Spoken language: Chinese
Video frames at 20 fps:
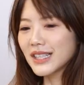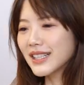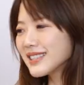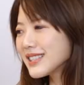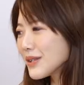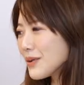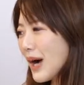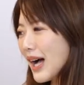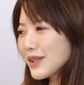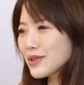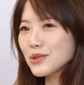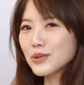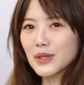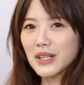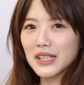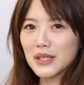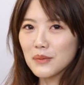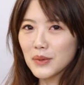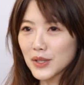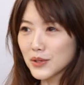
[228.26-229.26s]
而且我还出
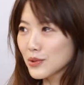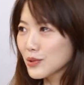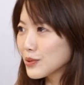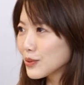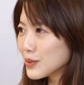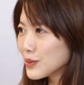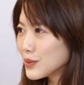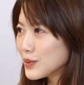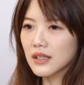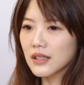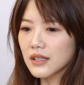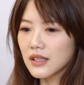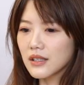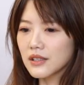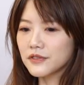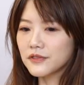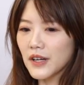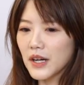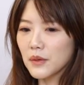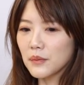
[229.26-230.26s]
了一本书，
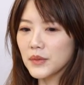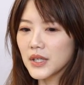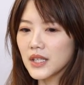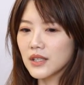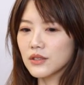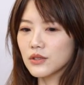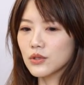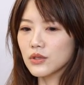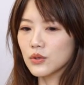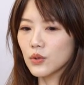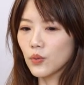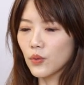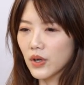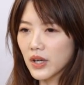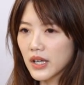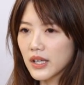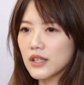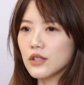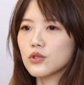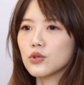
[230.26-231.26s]
各方面就是我
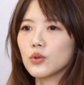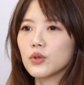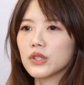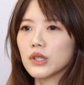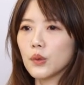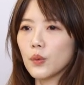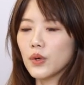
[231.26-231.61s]
可以做的，